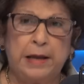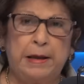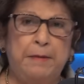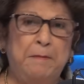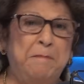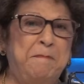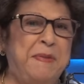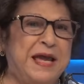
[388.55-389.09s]

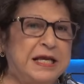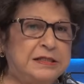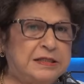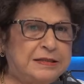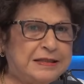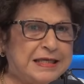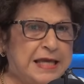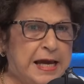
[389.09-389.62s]

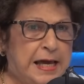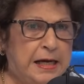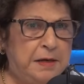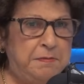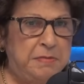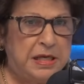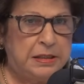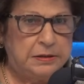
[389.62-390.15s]

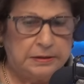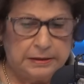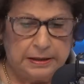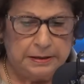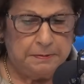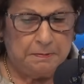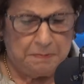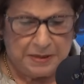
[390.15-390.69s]

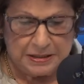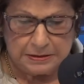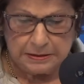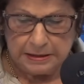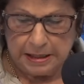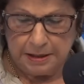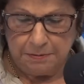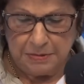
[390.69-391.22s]
bestialmente,
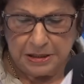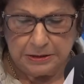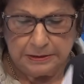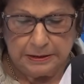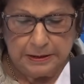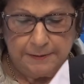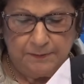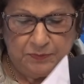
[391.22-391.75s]

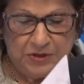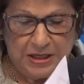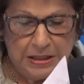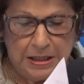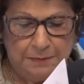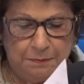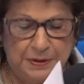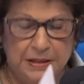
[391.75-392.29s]
bestialmente de
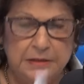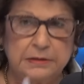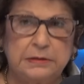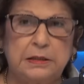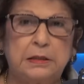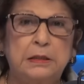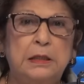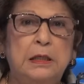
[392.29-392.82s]
la prensa